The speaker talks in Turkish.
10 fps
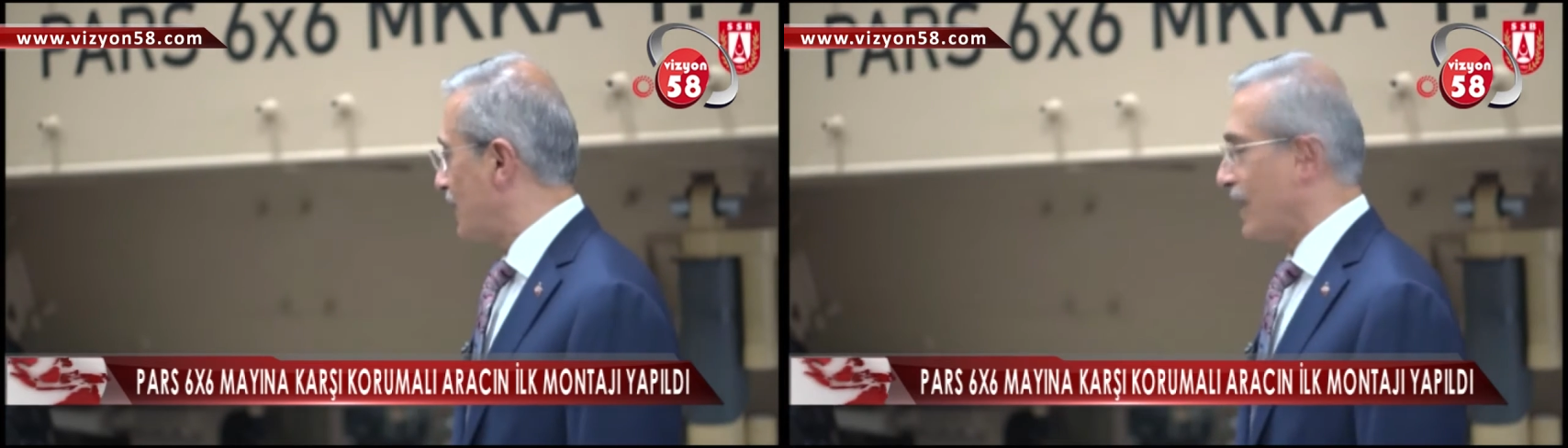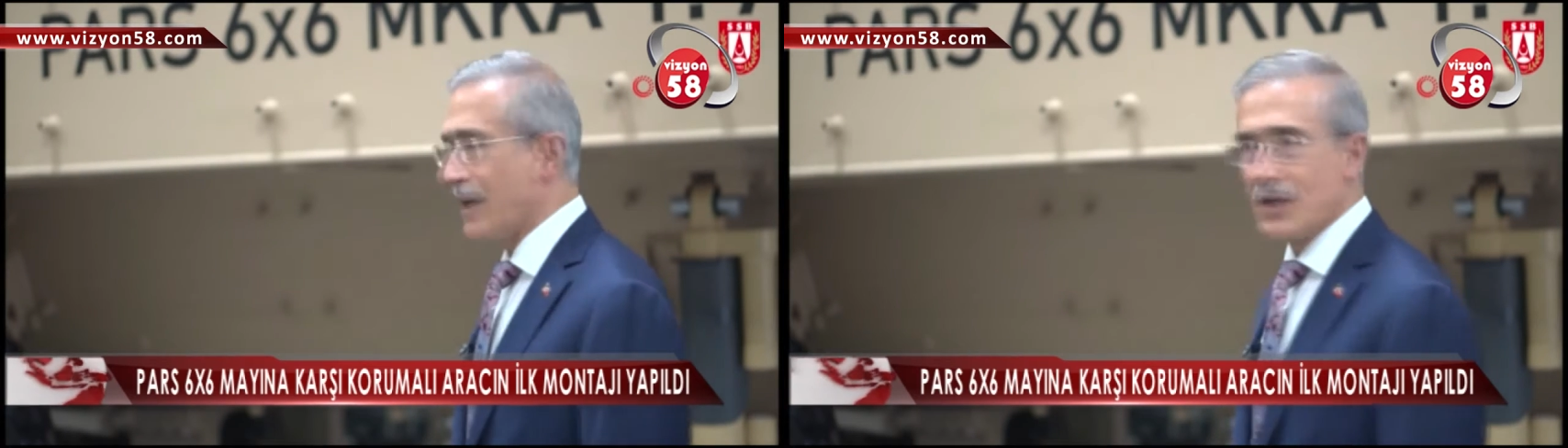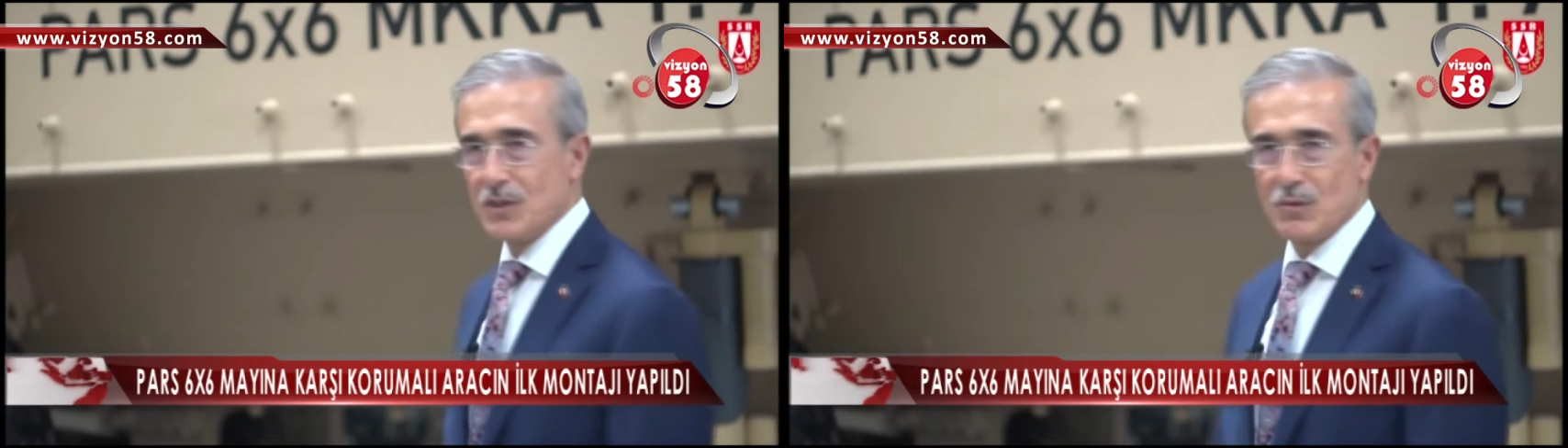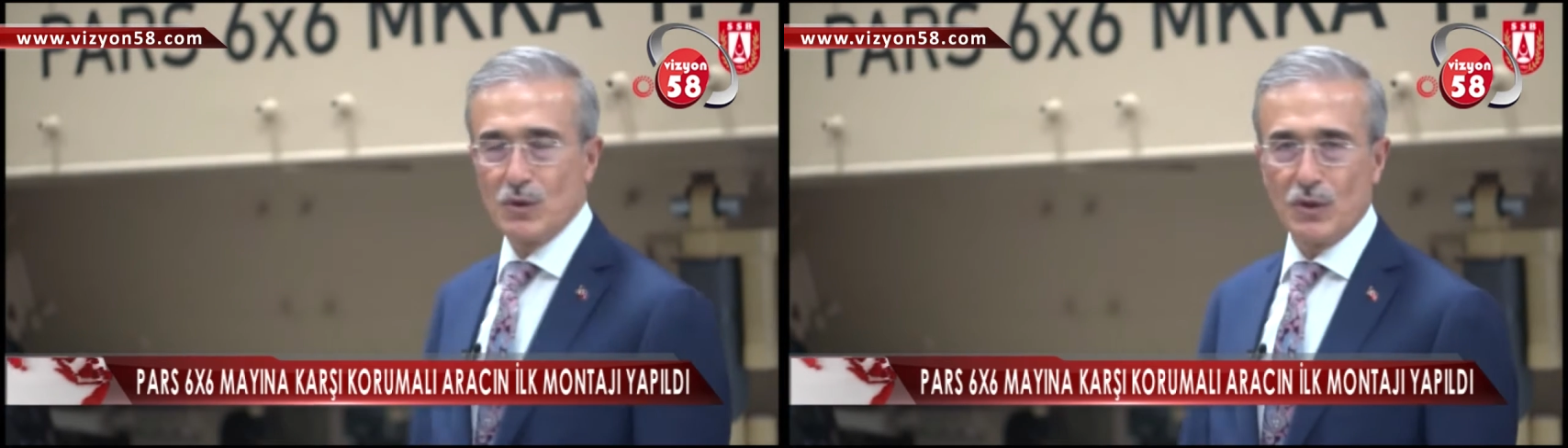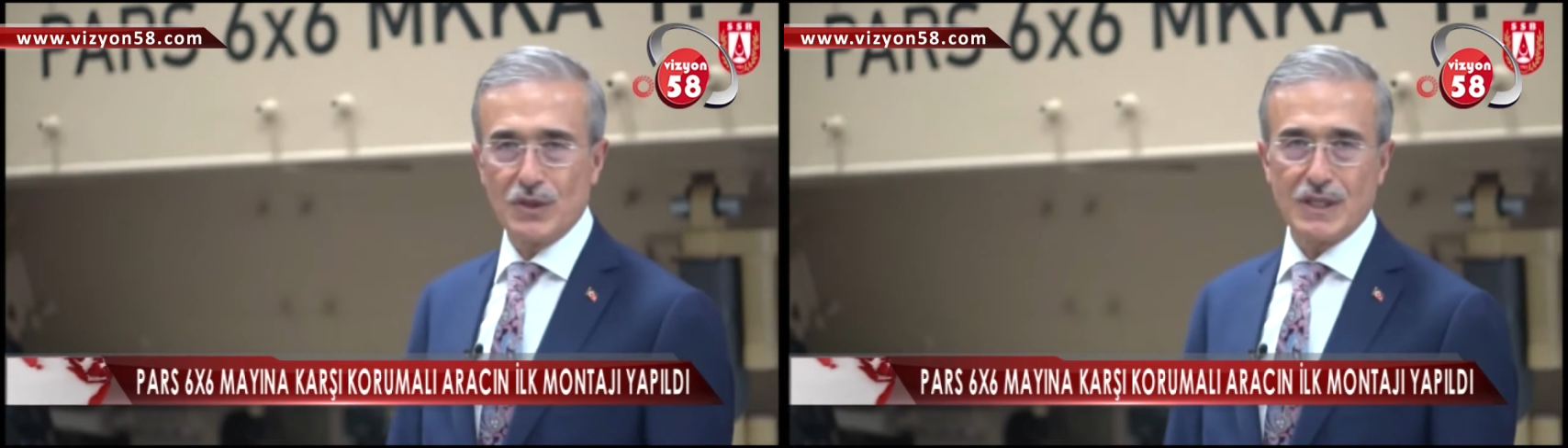bir aracımız
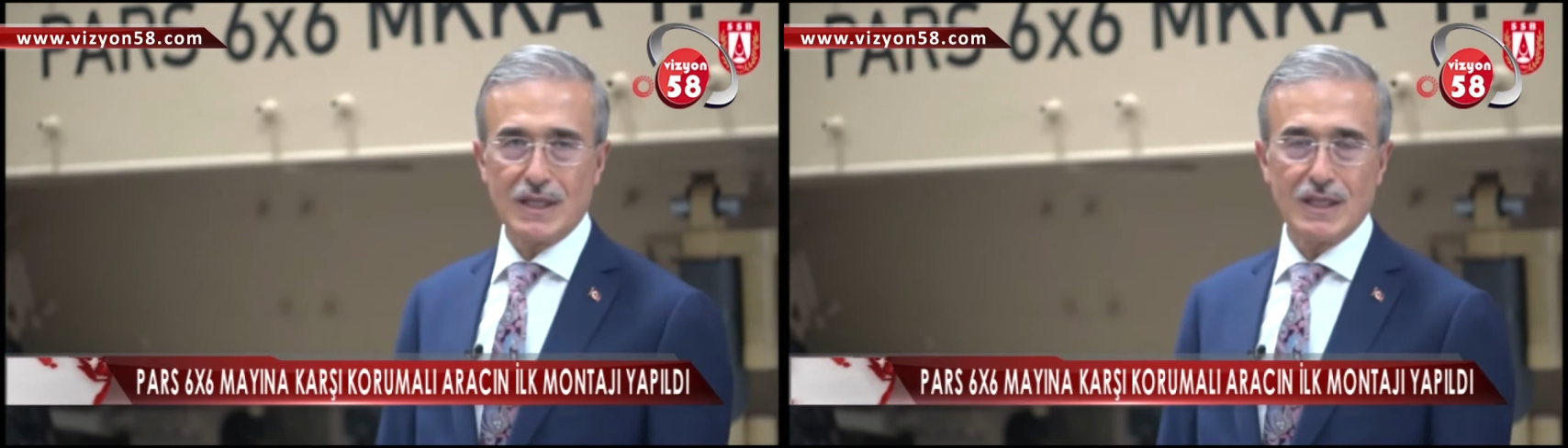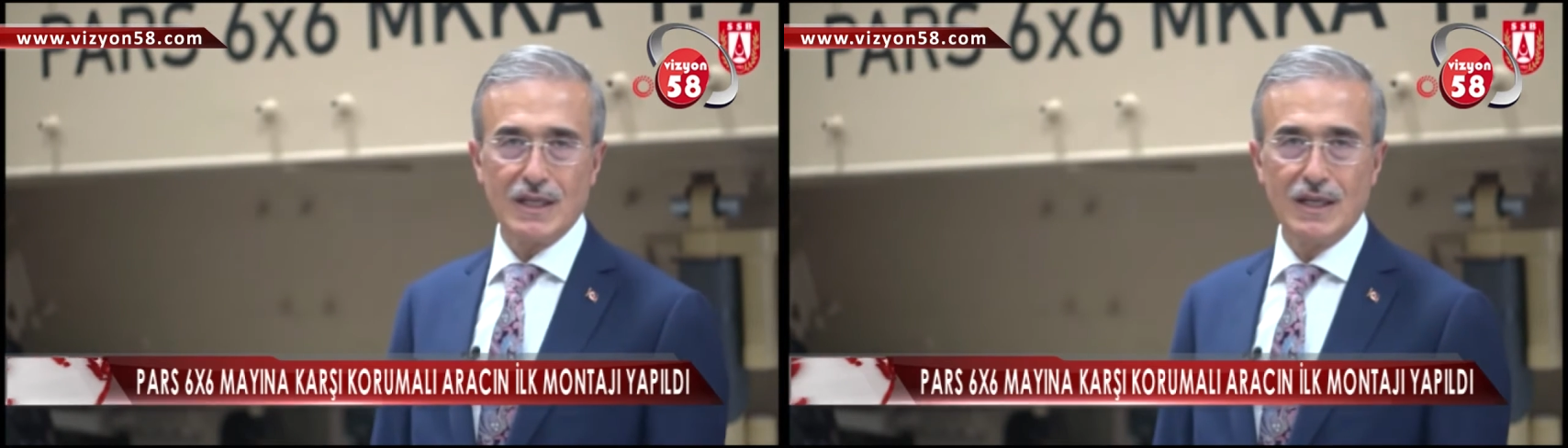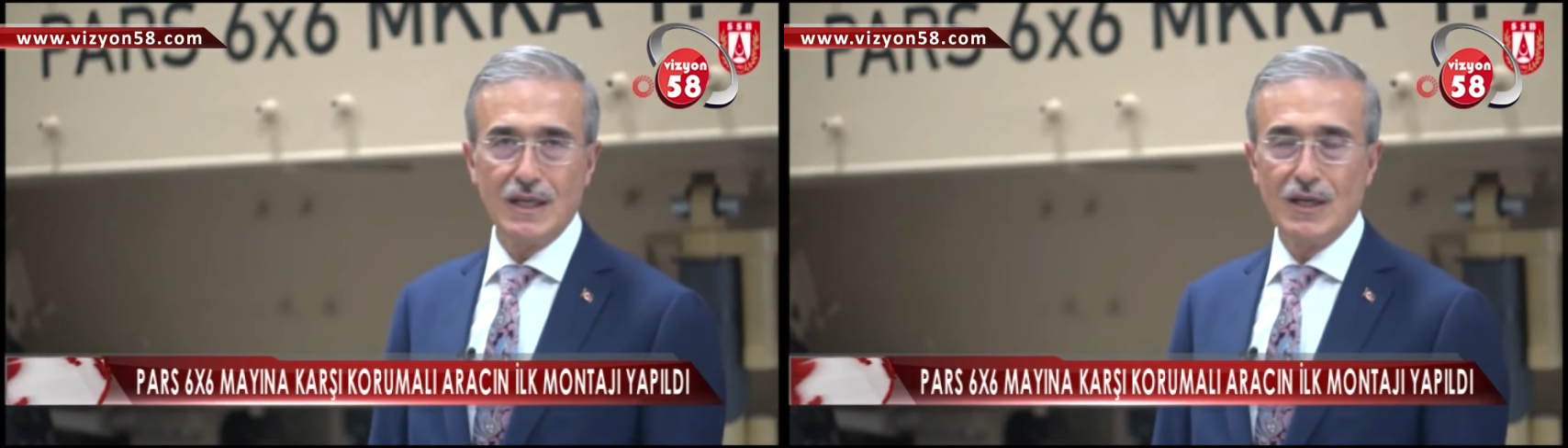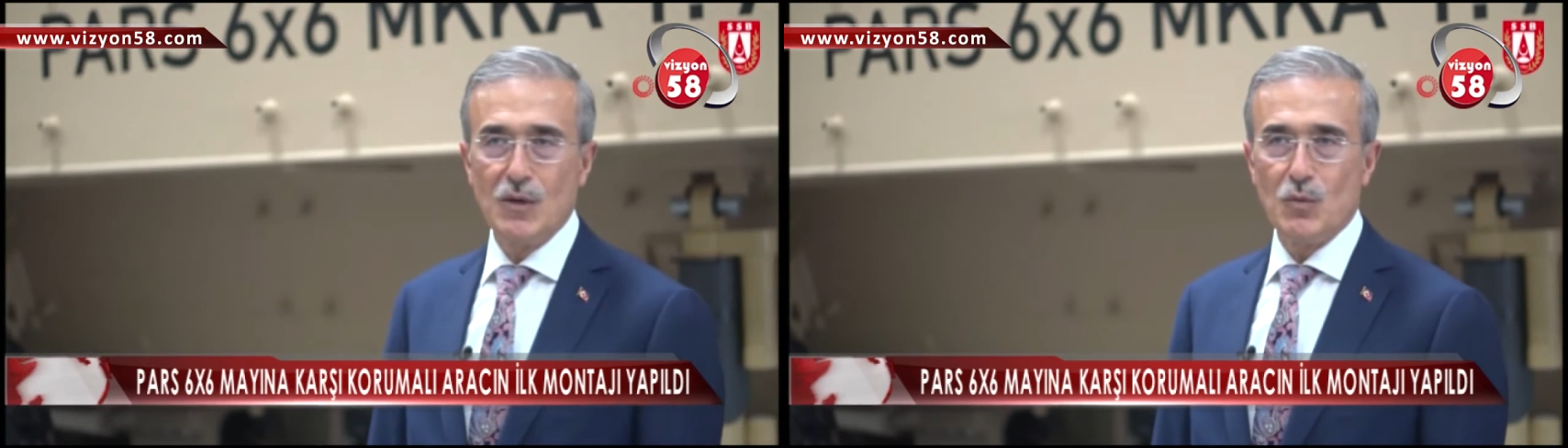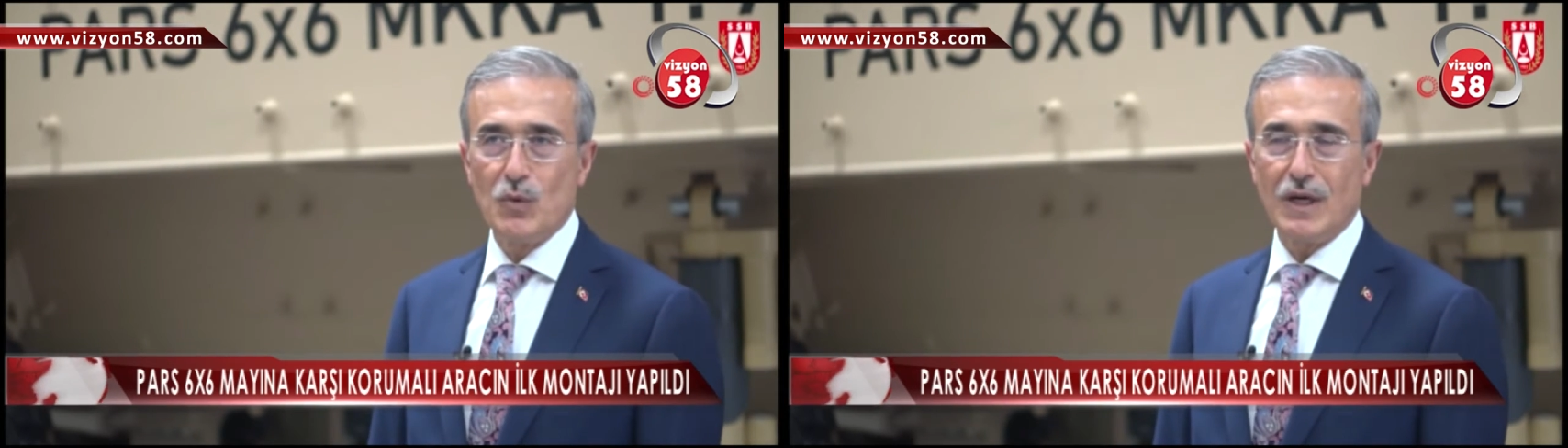olacak.
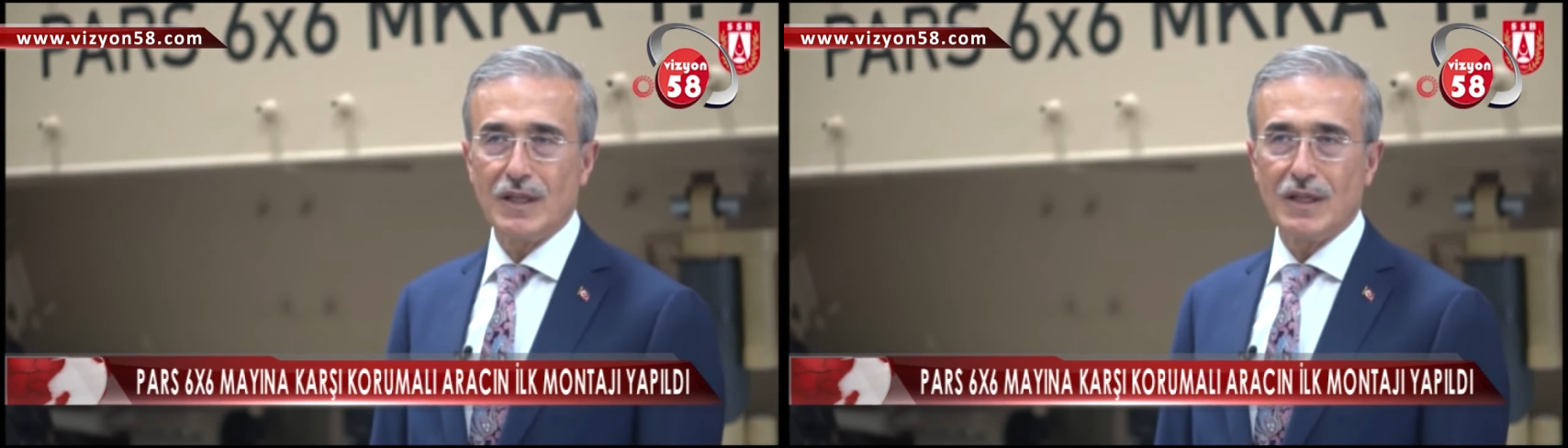Bu